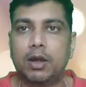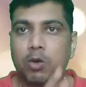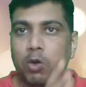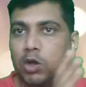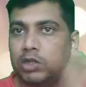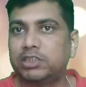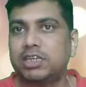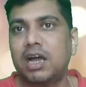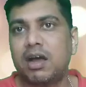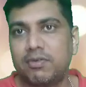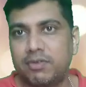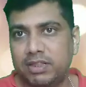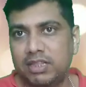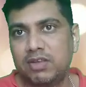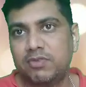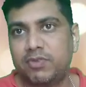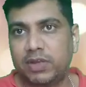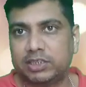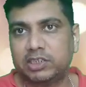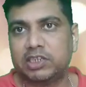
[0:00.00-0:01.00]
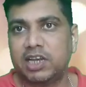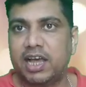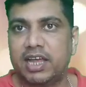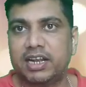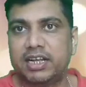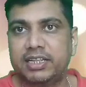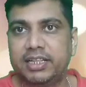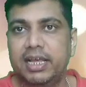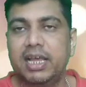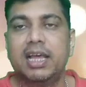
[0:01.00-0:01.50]
ரோஜா வந்து ஃபர்ஸ்டா
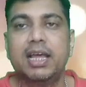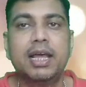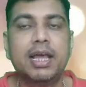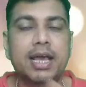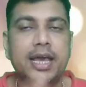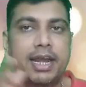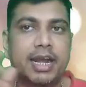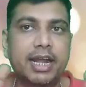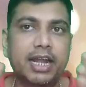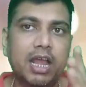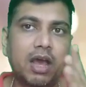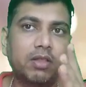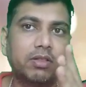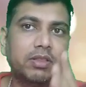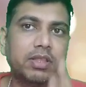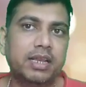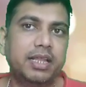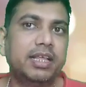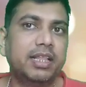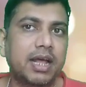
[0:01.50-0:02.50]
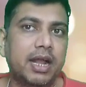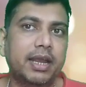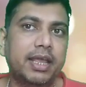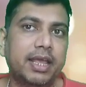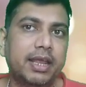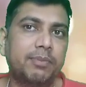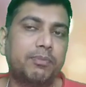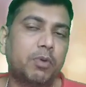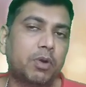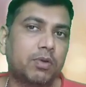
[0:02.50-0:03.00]
இருக்குது ரெண்டாவது வந்து நீதானே
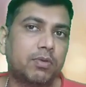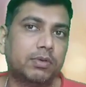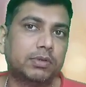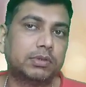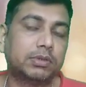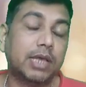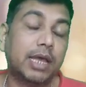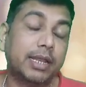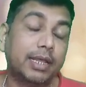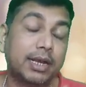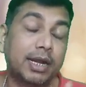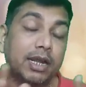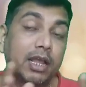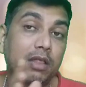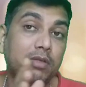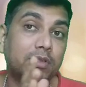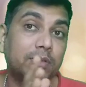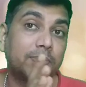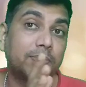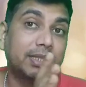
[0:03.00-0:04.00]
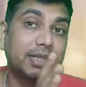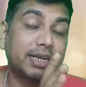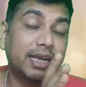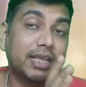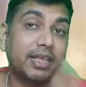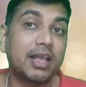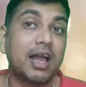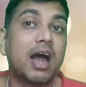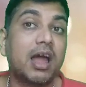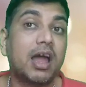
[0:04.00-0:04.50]
என் பொண்ணு சாரி ரெண்டாவது வந்து
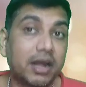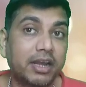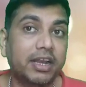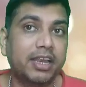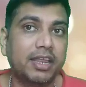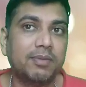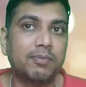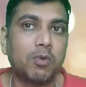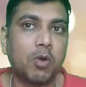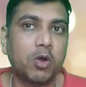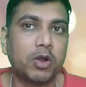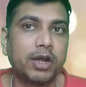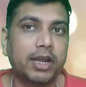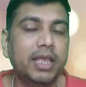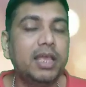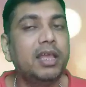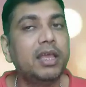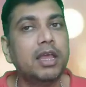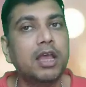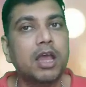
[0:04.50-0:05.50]
பாத்தீங்கன்னா யாரடி நீ மோகினி